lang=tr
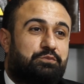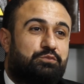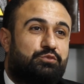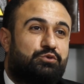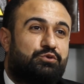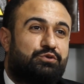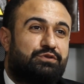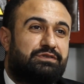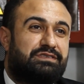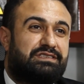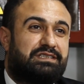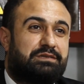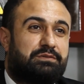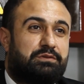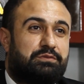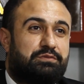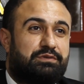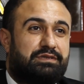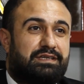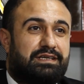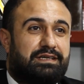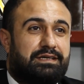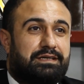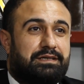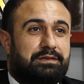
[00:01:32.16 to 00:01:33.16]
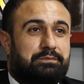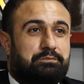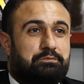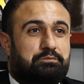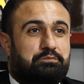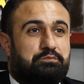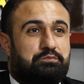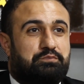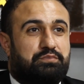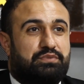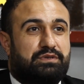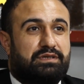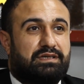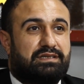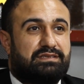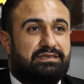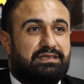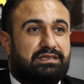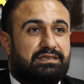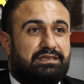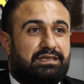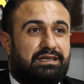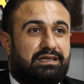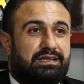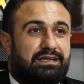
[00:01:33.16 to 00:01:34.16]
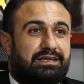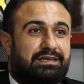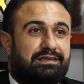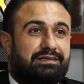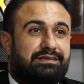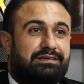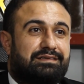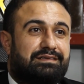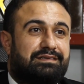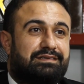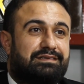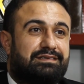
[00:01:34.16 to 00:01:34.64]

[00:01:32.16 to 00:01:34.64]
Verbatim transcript: Bunun sebebi de piyasada e,